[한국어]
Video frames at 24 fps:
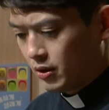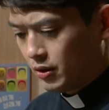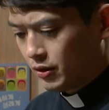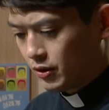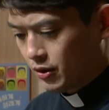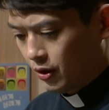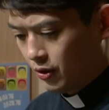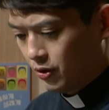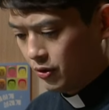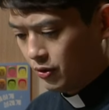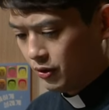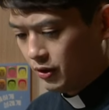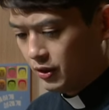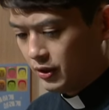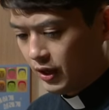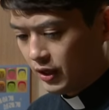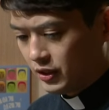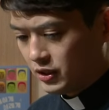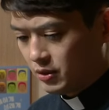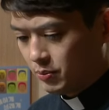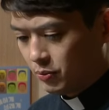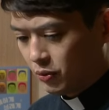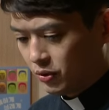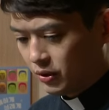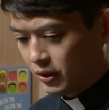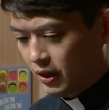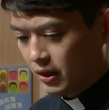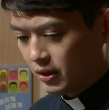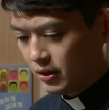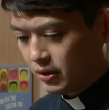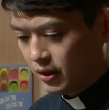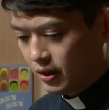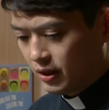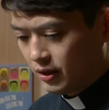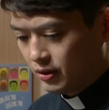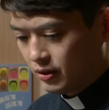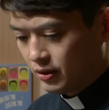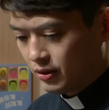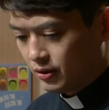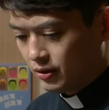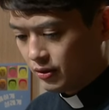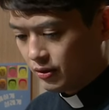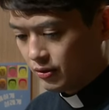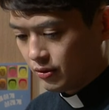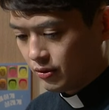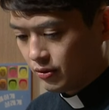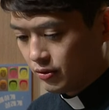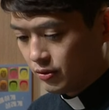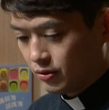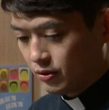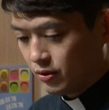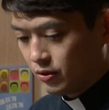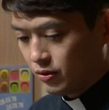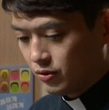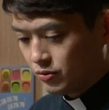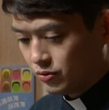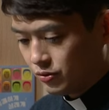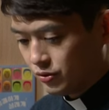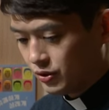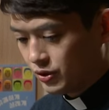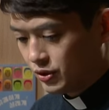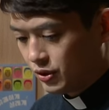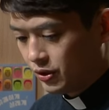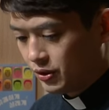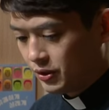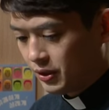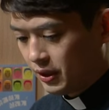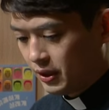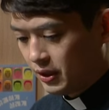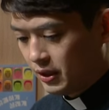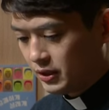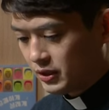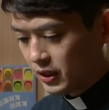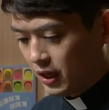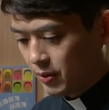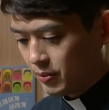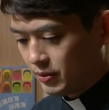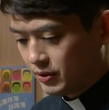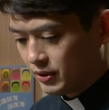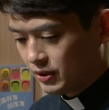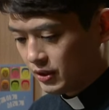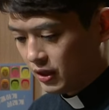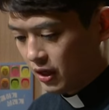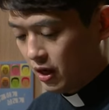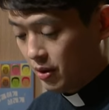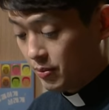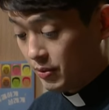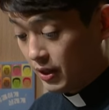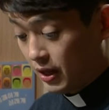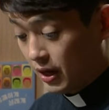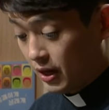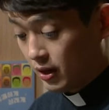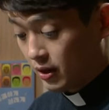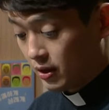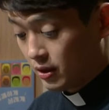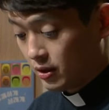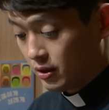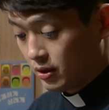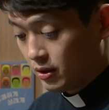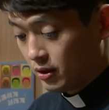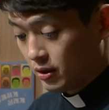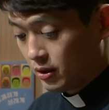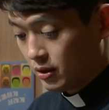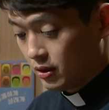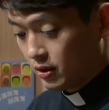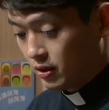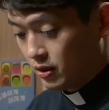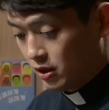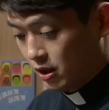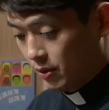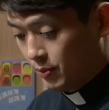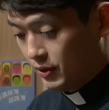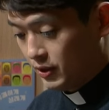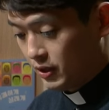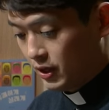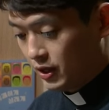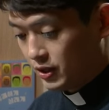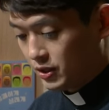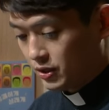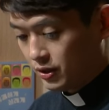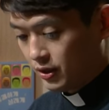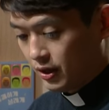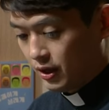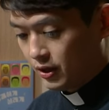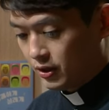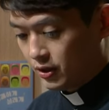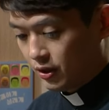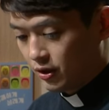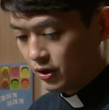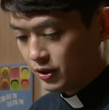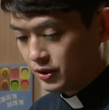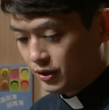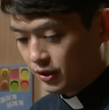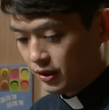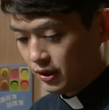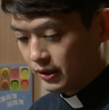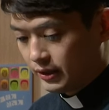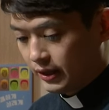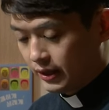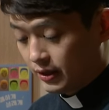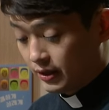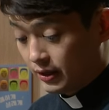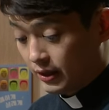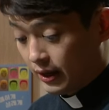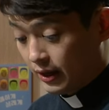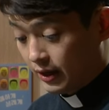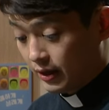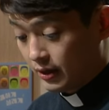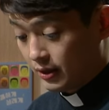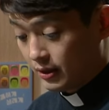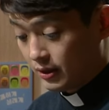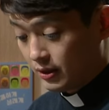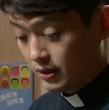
결론을 내지 못할 때에는 운전대를 잡은 사람이나 내비게이션의 결정을 따른다.